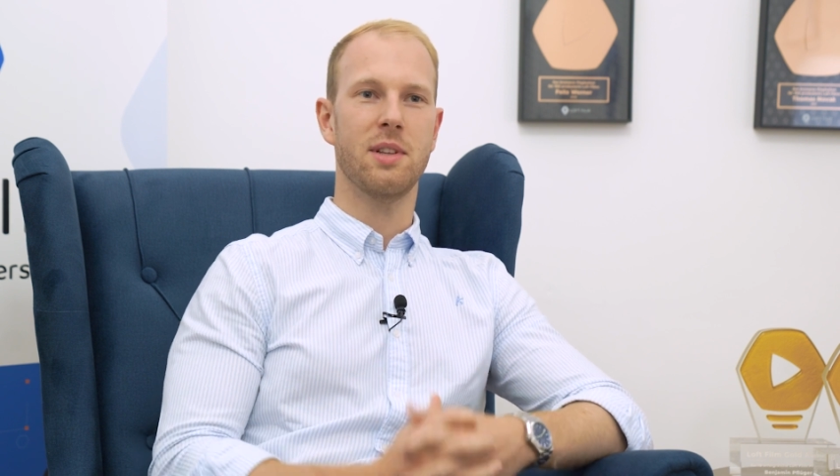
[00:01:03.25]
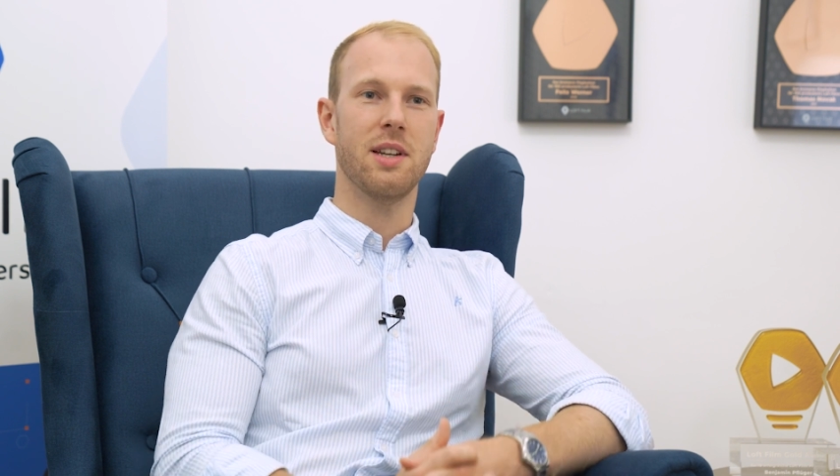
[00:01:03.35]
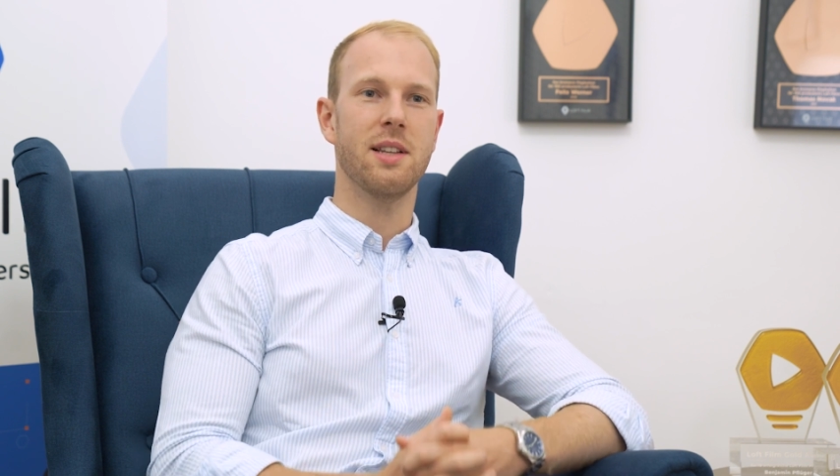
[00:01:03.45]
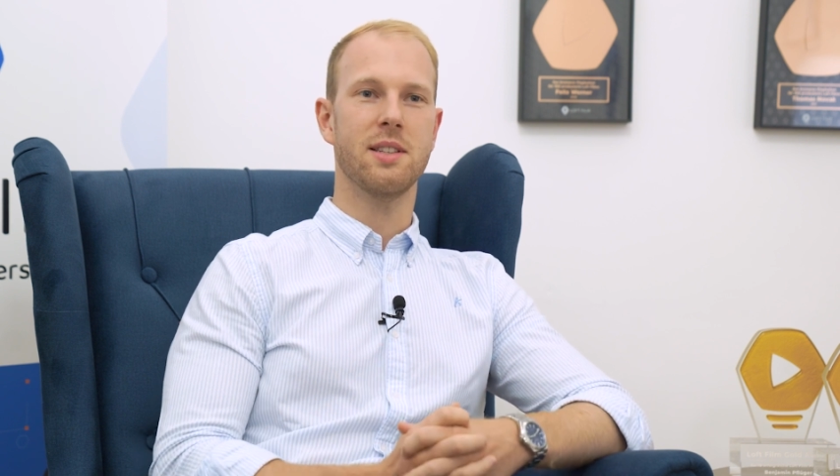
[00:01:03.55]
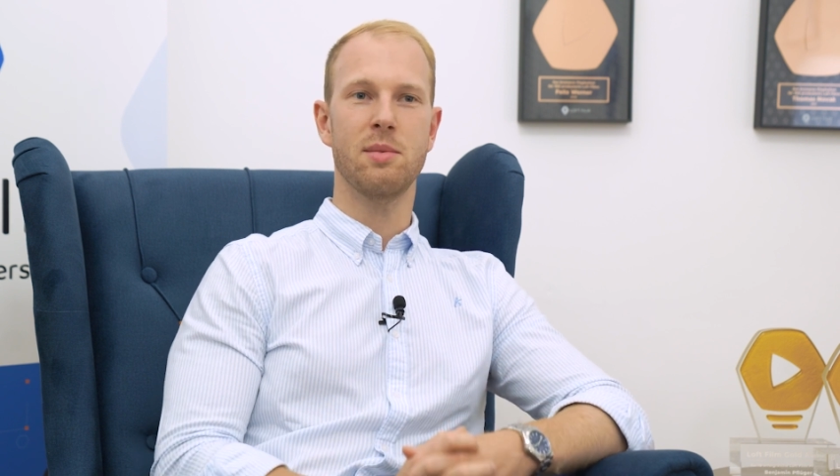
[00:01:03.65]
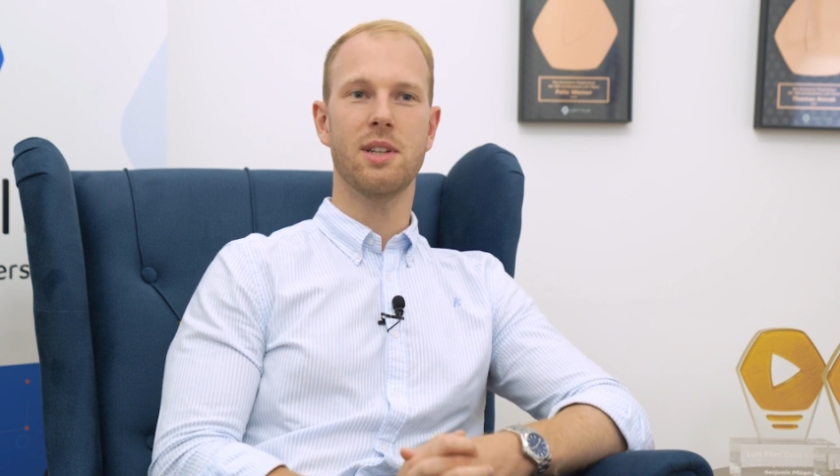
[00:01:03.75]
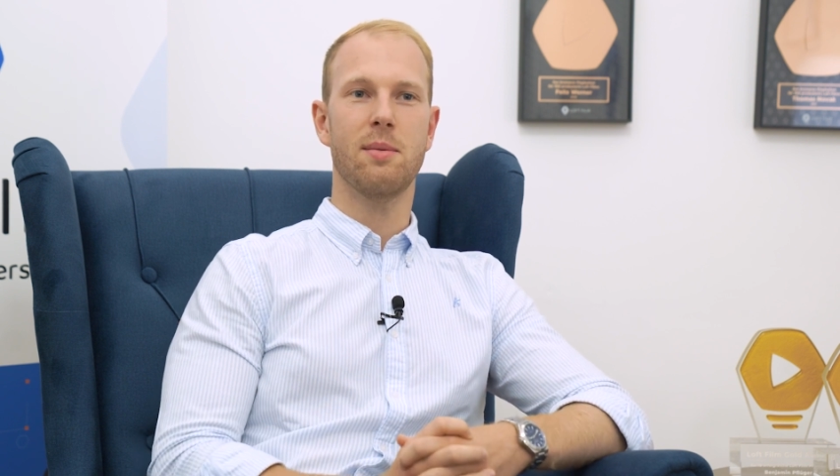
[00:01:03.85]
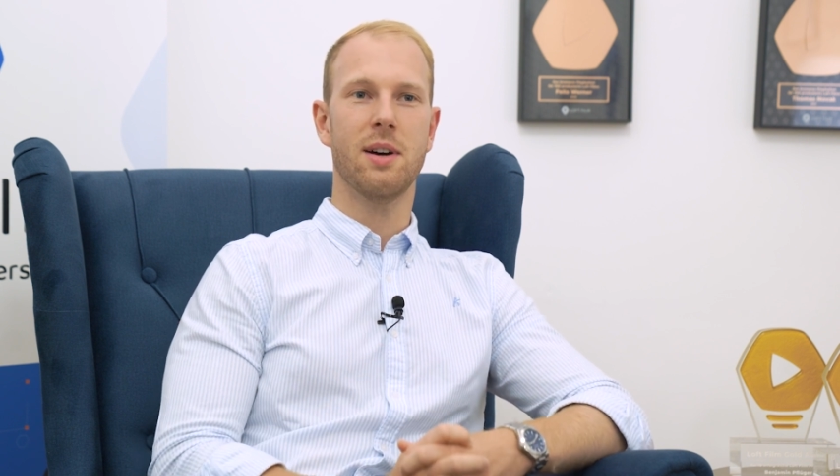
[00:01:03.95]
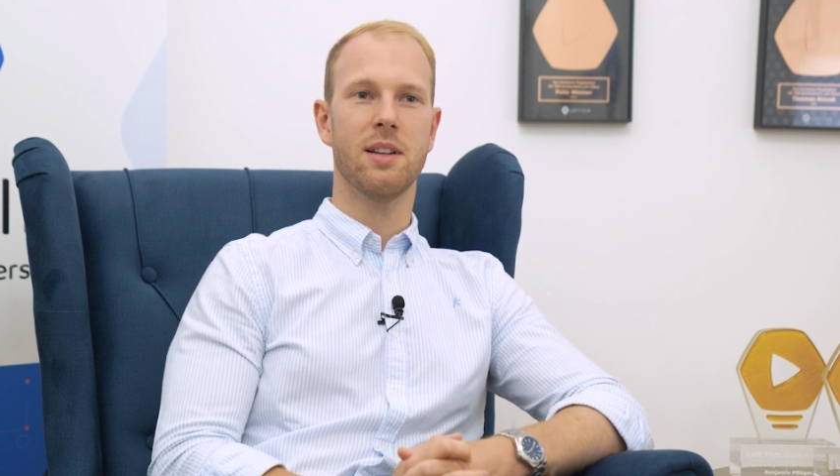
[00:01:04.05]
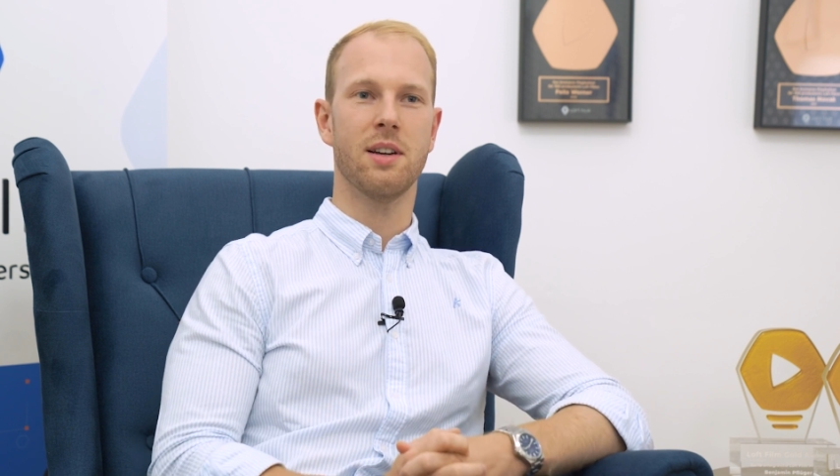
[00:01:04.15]
mit den einzelnen
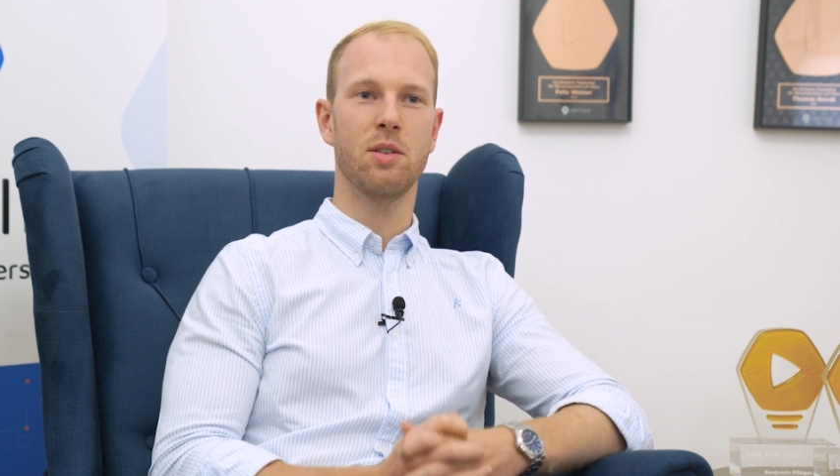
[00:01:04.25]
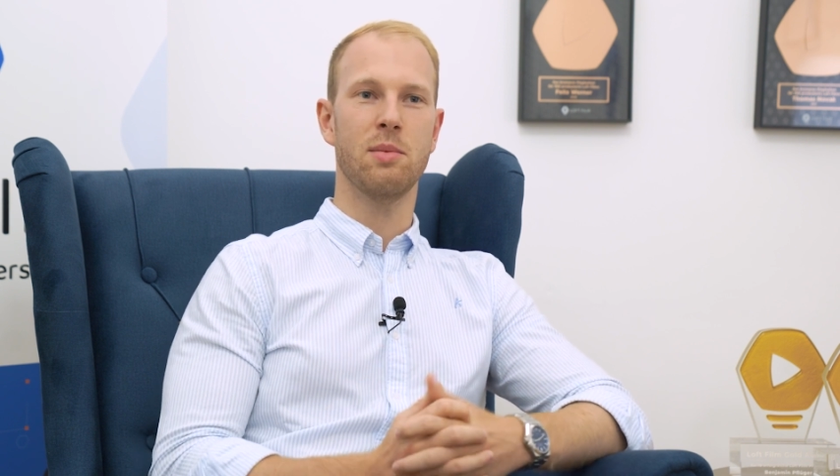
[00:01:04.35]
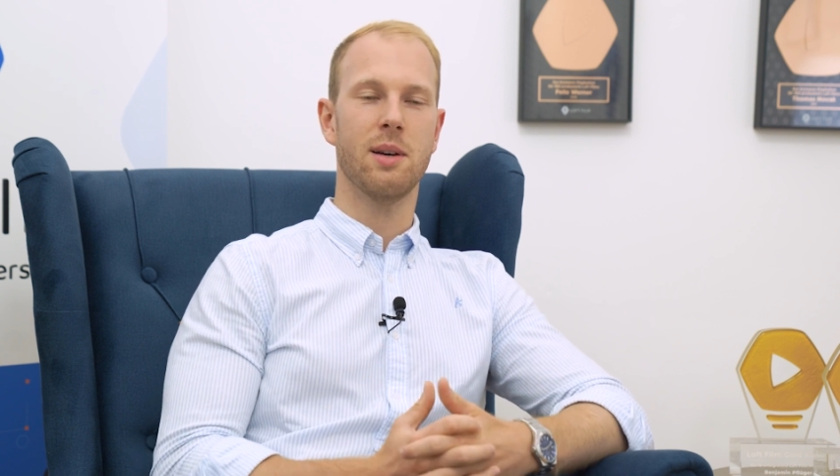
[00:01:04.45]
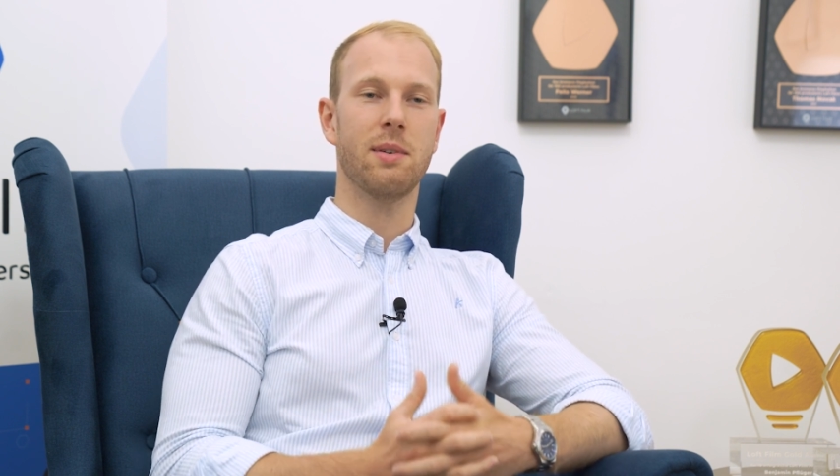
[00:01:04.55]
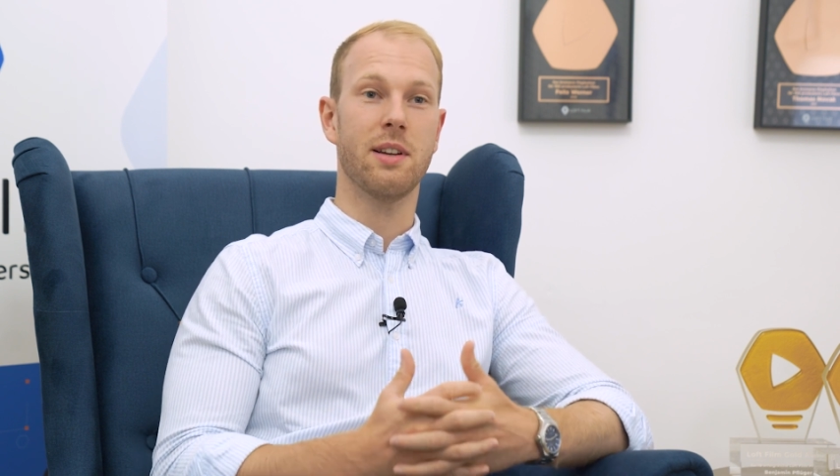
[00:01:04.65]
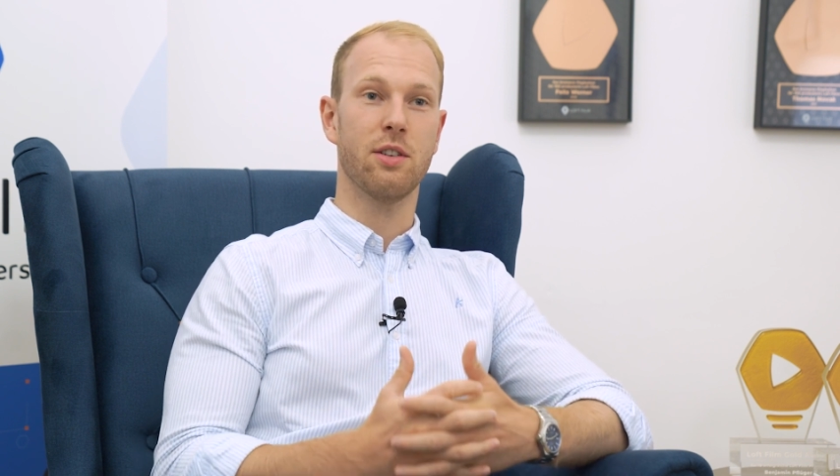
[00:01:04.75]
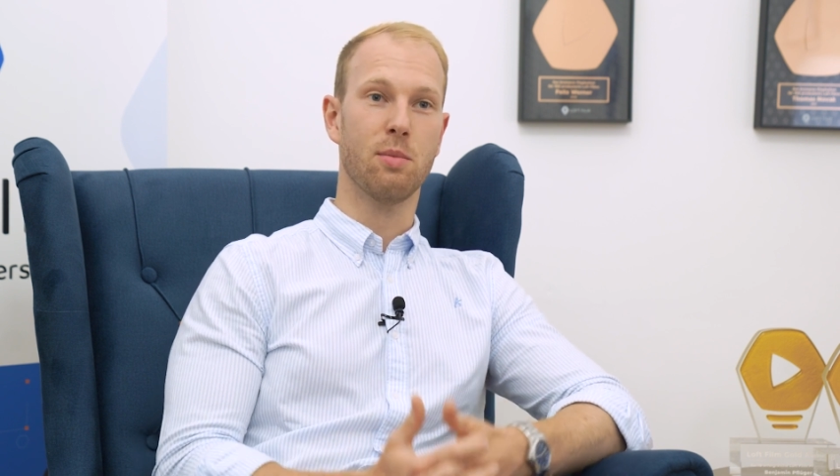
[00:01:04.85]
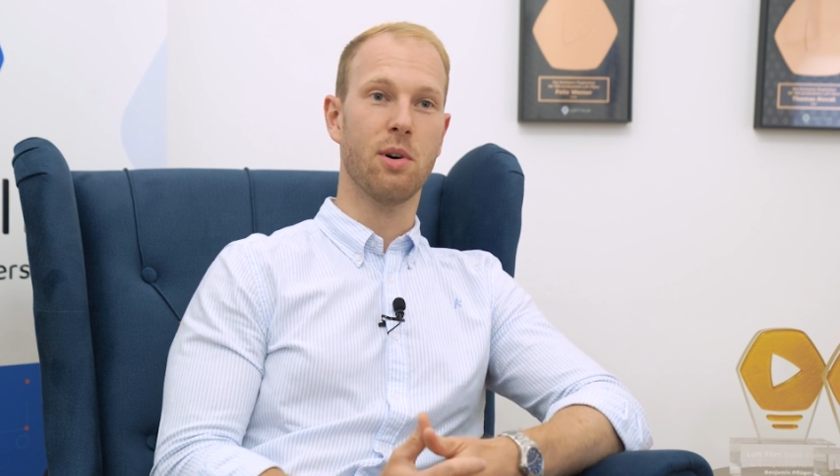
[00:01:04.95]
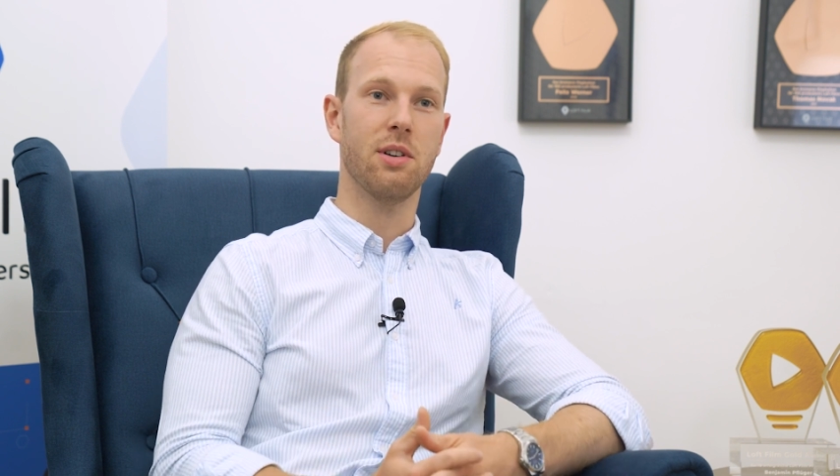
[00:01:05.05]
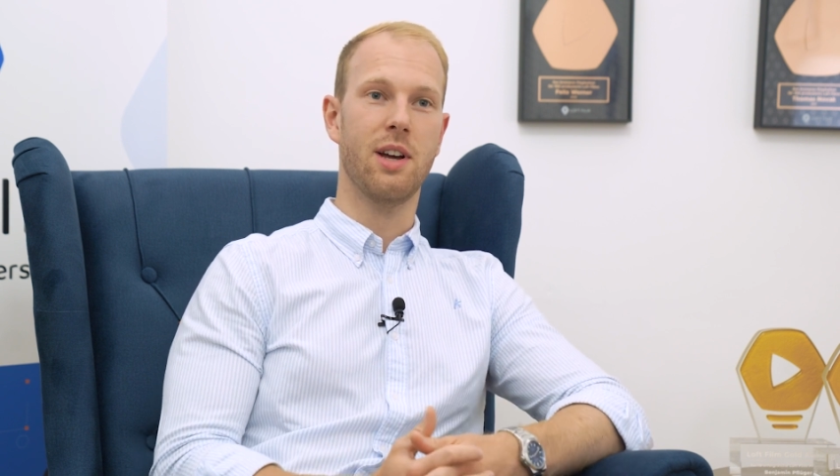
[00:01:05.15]
Mitarbeiterinnen und Mitarbeitern
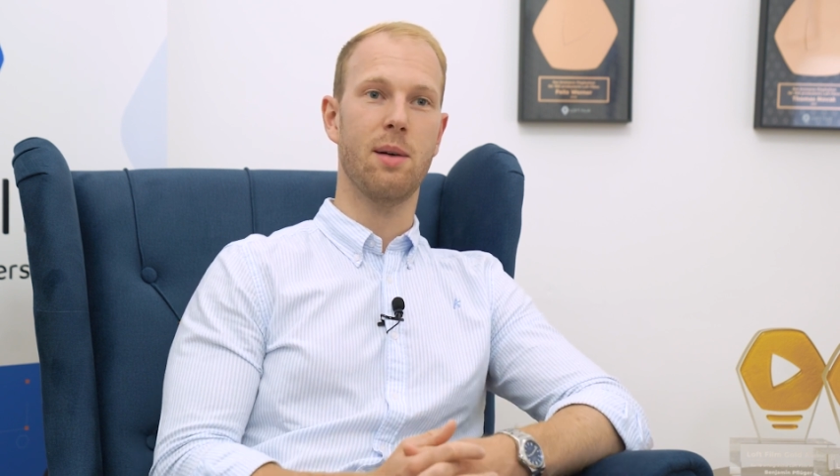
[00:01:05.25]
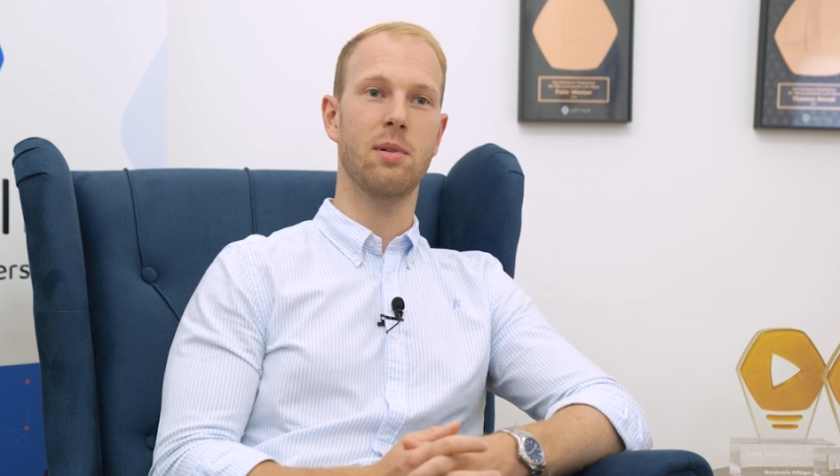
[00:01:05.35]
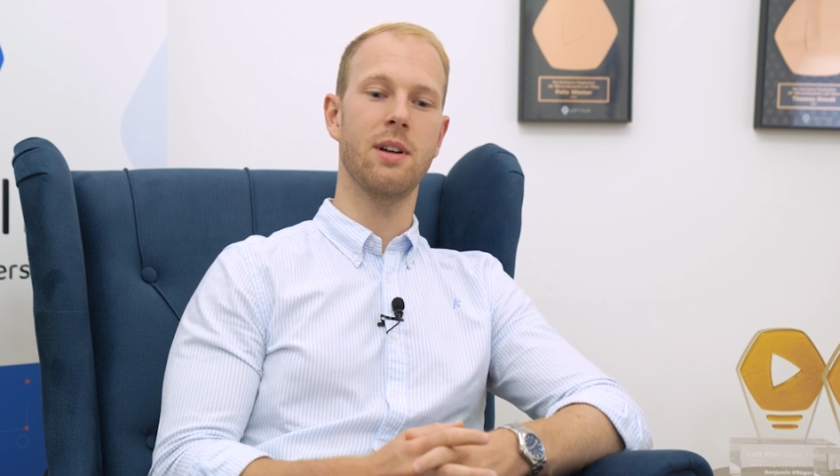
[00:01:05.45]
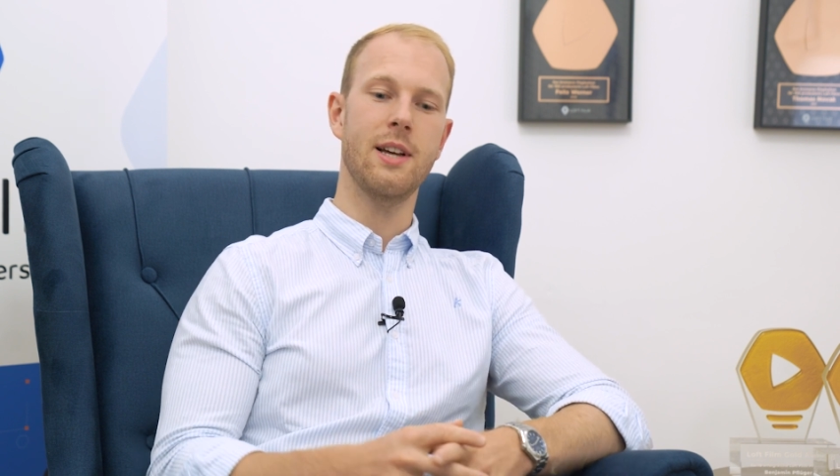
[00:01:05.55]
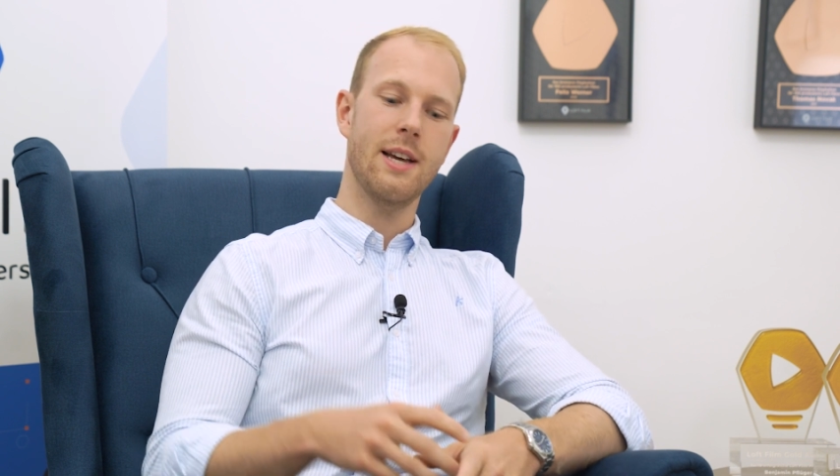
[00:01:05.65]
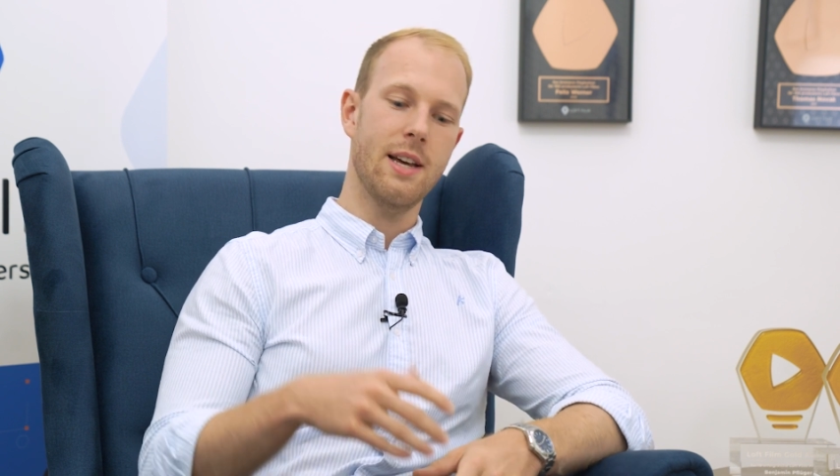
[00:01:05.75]
gesprochen habe.